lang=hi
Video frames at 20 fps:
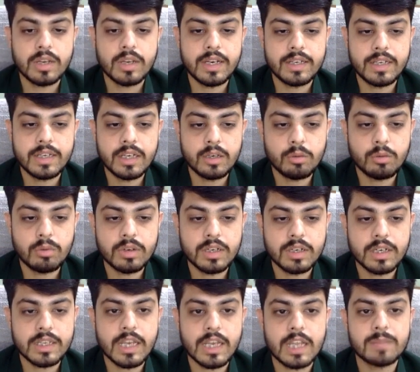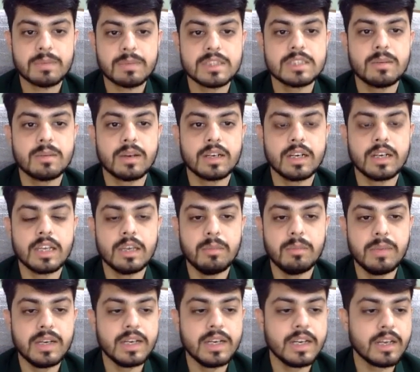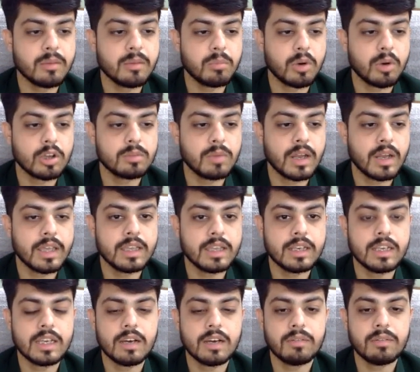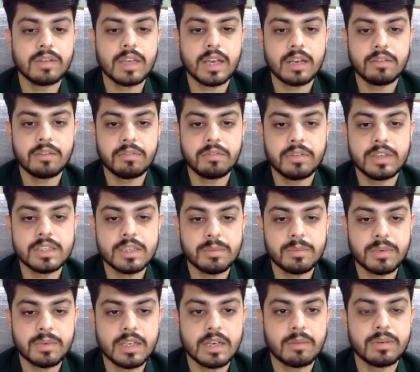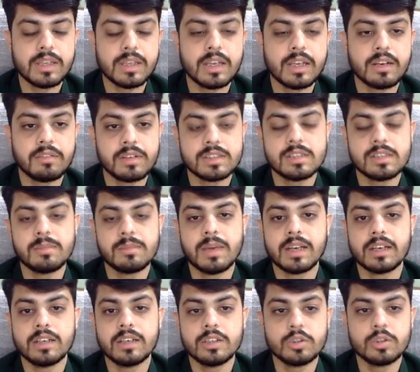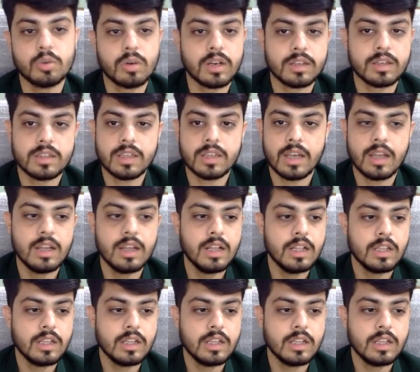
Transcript: 18200 के आसपास से मार्केट इमीडिएट एक बहुत बड़ा एक रिकवरी या एक वी शेप रिकवरी या रिवर्सल मार्केट ने शो कर दिया है